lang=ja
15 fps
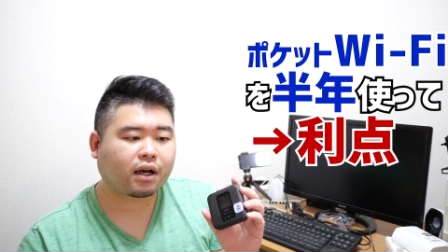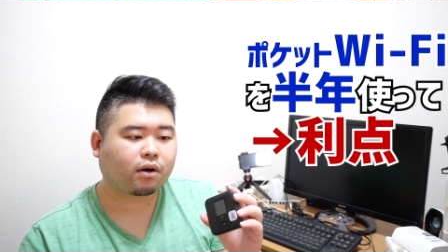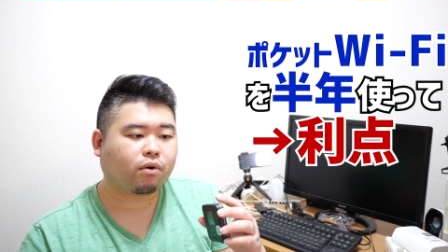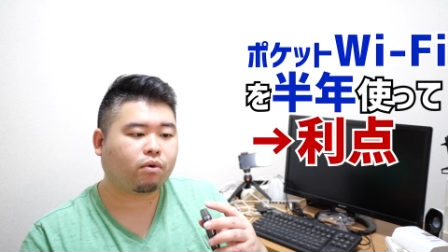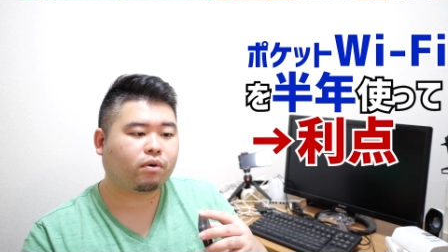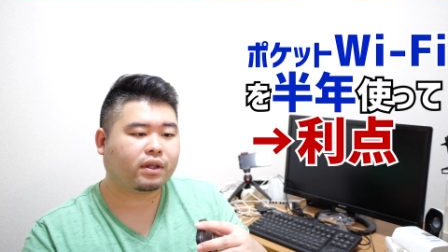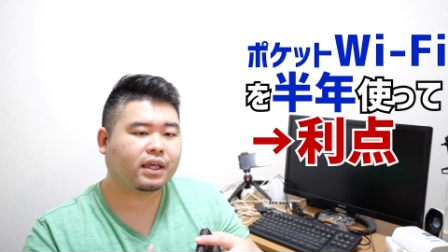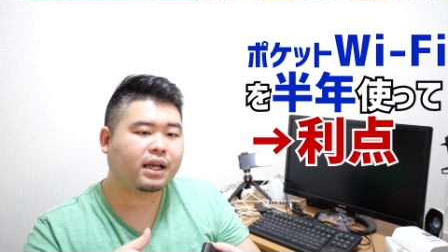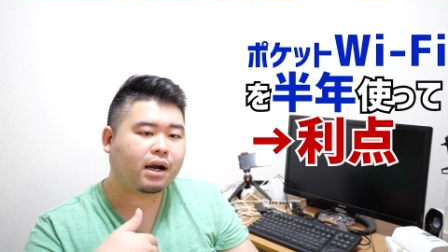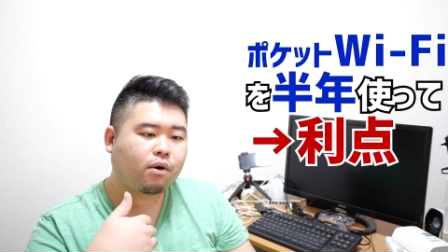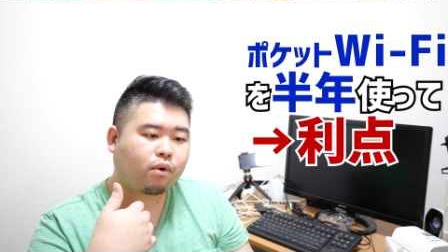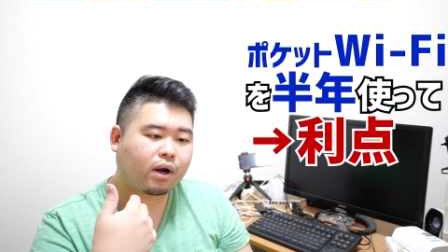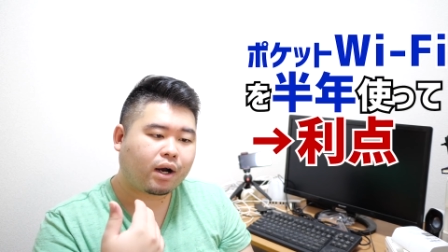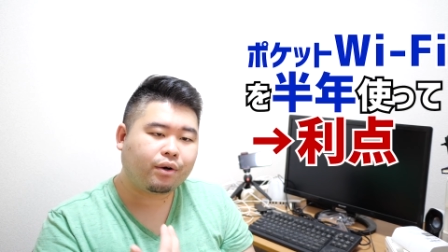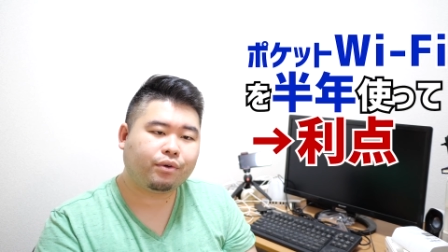んかこう、ギガ
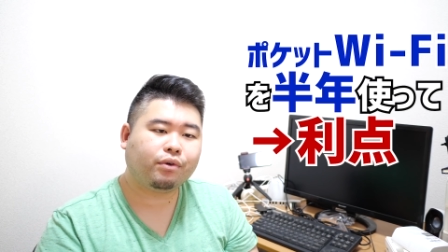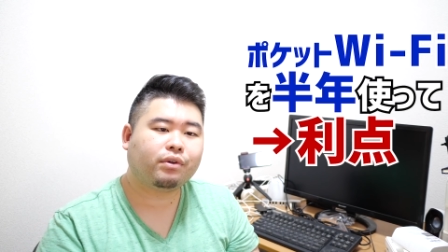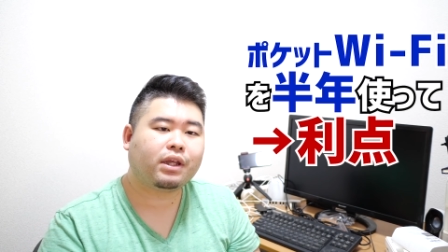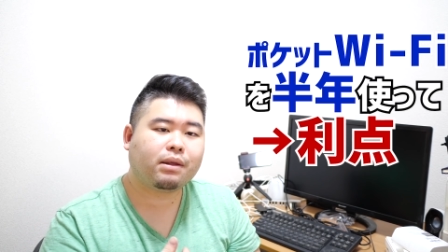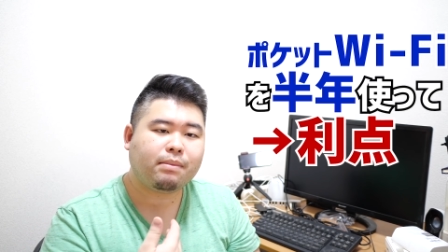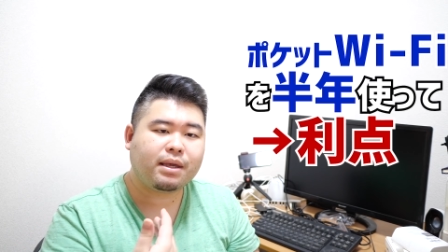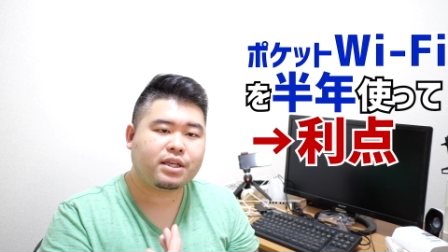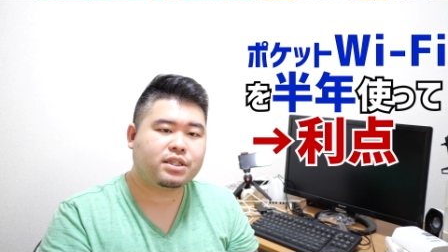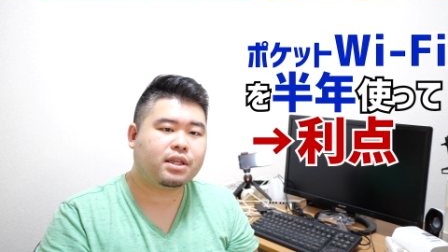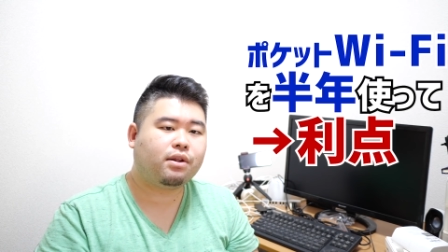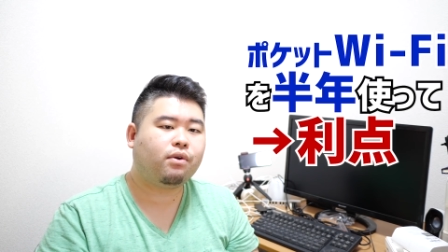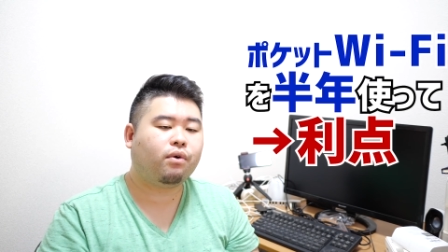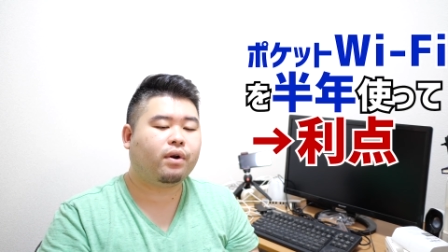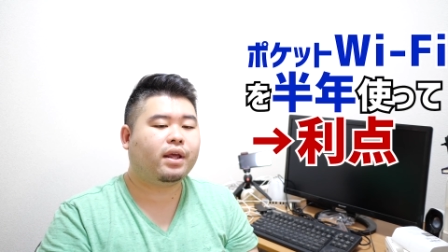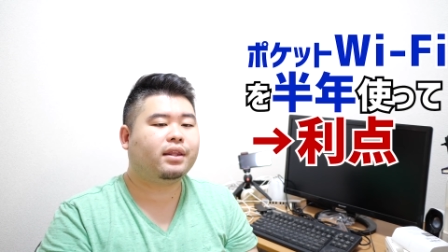を買うようなイメージで
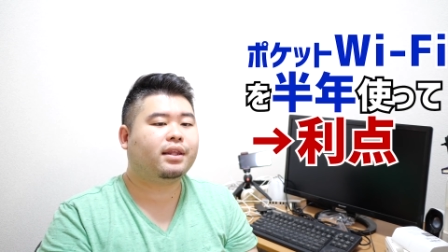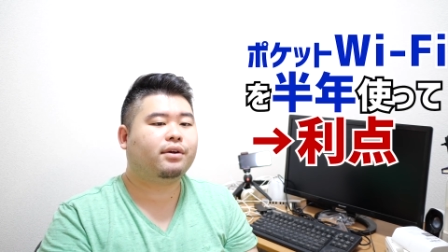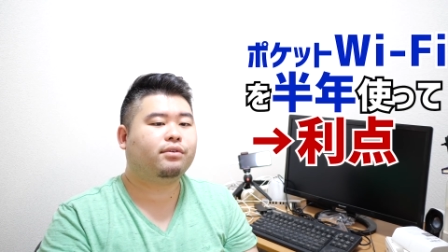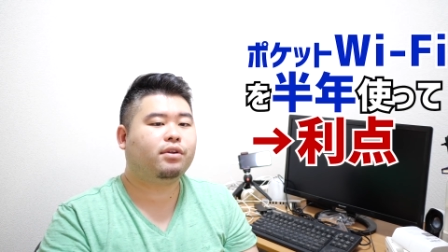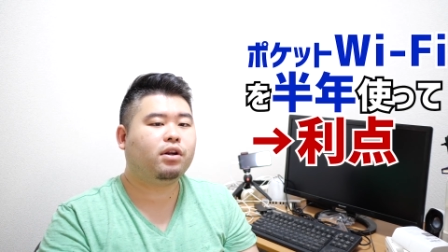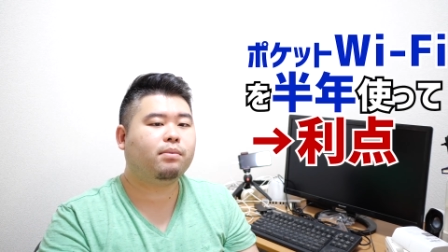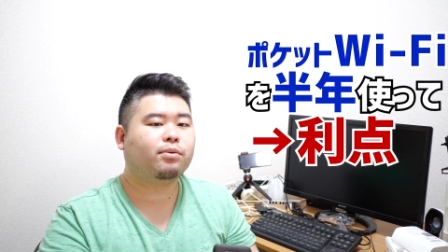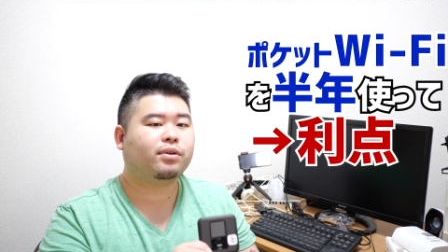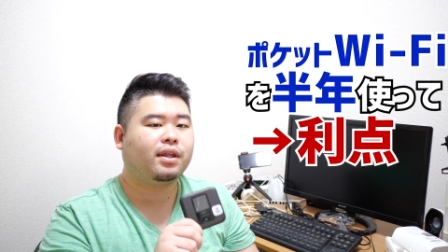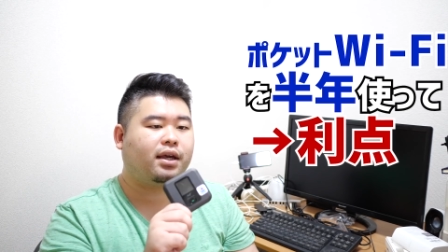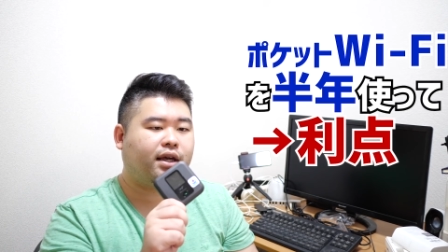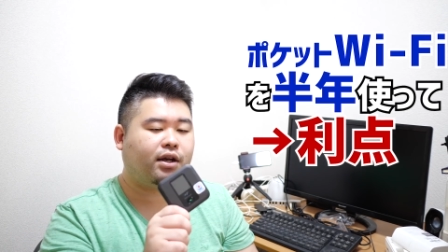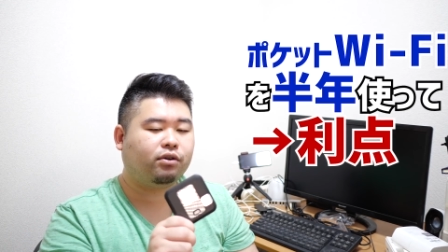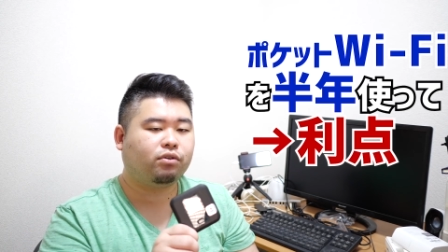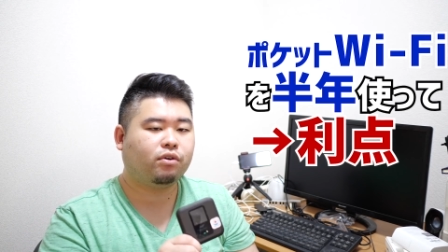のレンタルっていうのもで
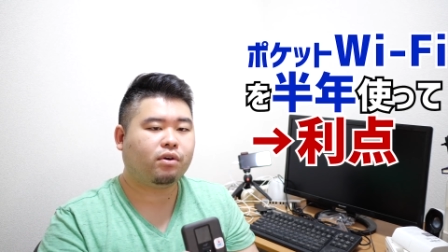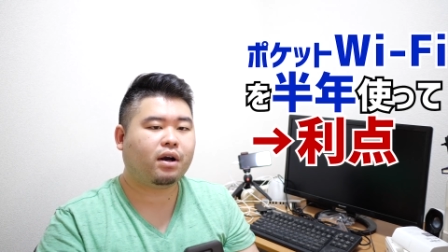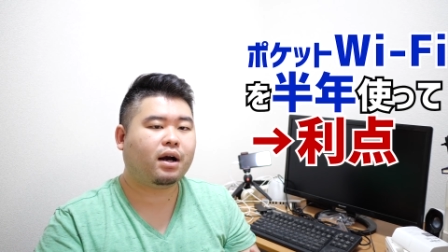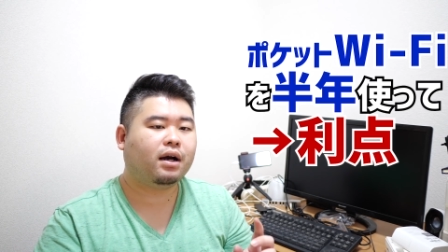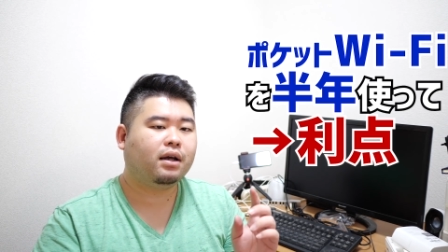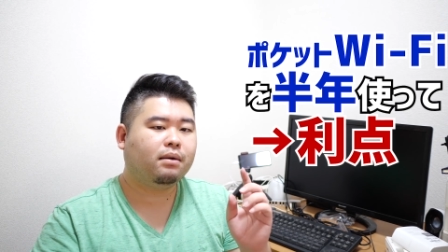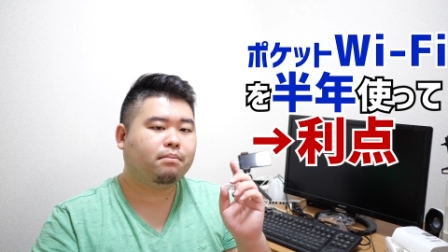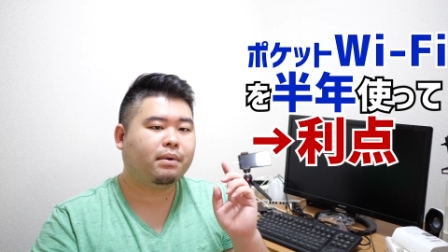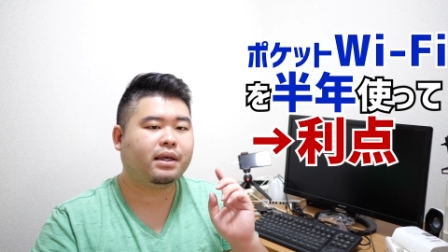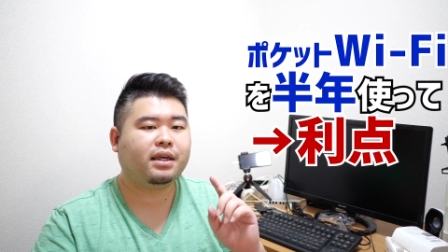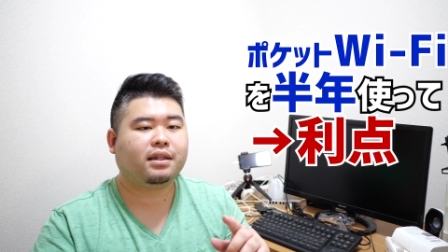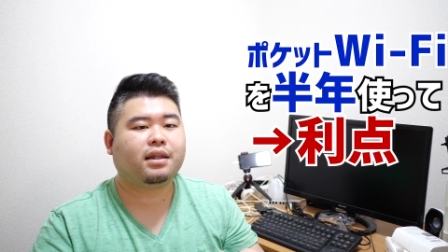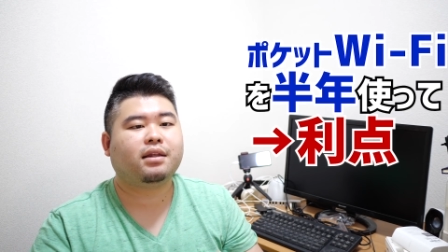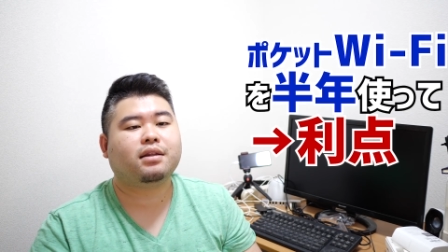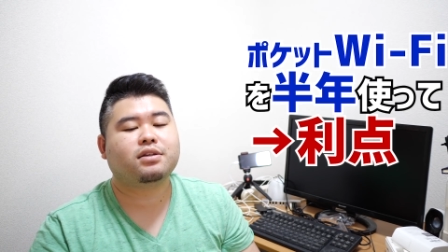きるっていうのが、まあ、い
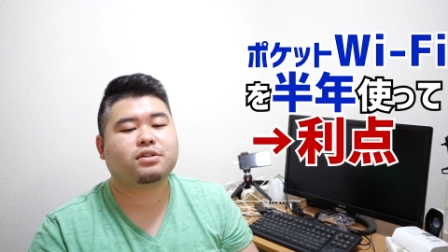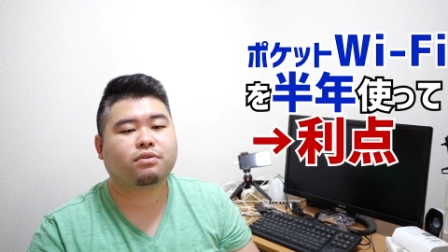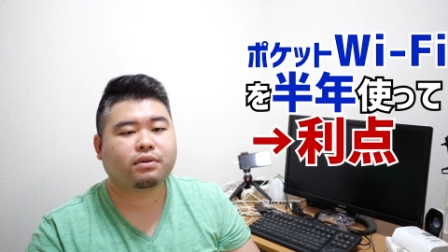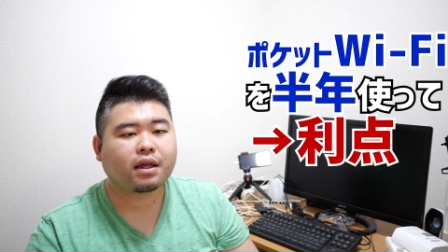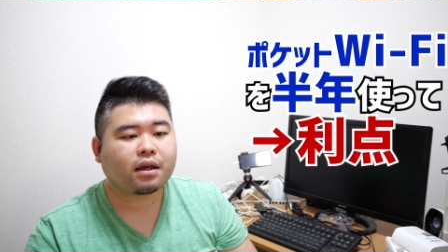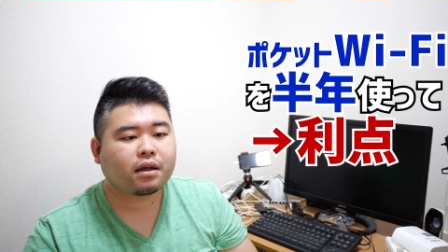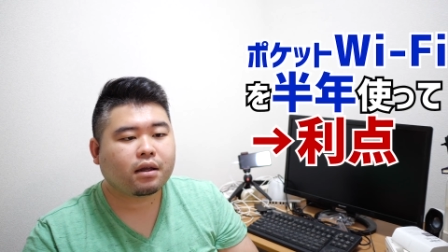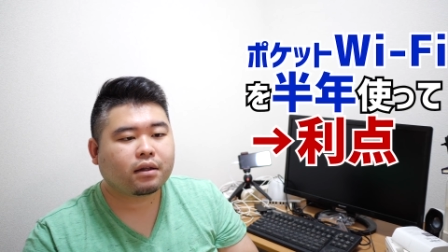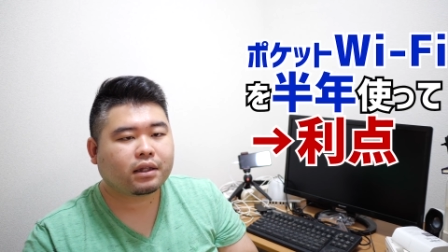い点ですよね。